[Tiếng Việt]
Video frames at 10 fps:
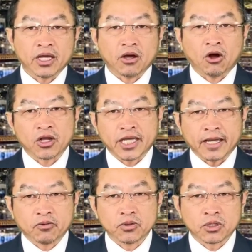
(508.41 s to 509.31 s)
yêu họ cái
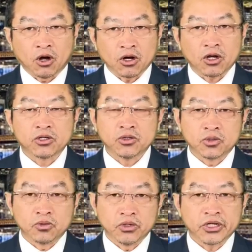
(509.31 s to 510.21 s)
cuốn sổ lo yêu
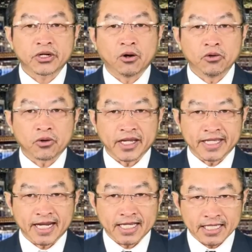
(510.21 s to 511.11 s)
chủ nhớ thầu dục thành
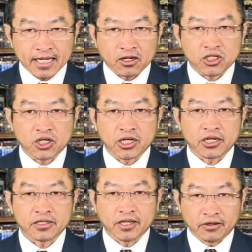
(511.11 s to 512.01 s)
thế là sẽ có cho
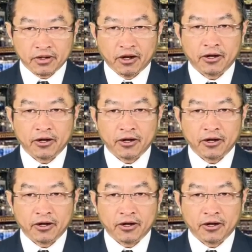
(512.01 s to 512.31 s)
nó đợi nó